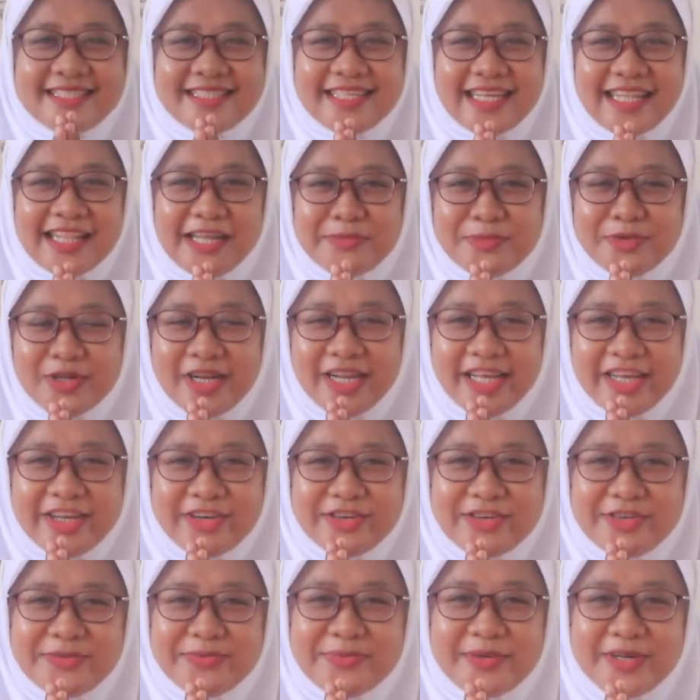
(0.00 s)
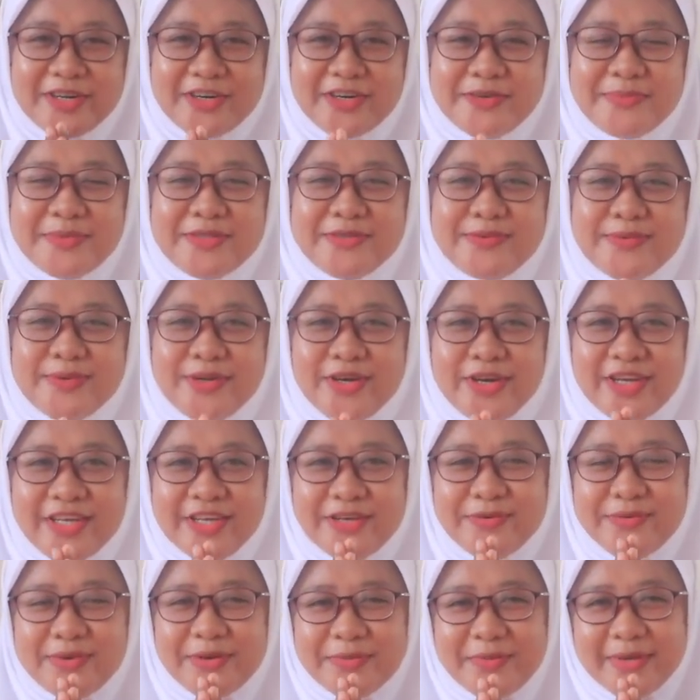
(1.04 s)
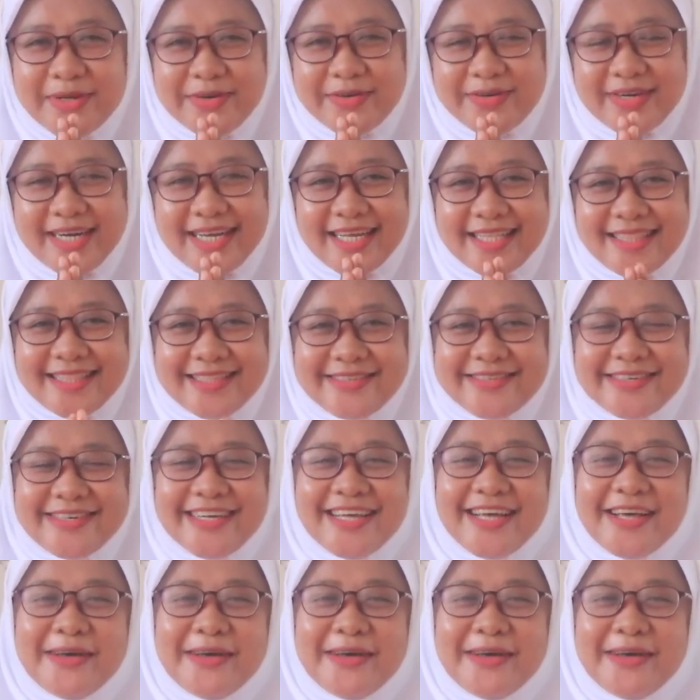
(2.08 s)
Assalamualaikum warahmatullahi wabarakatuh.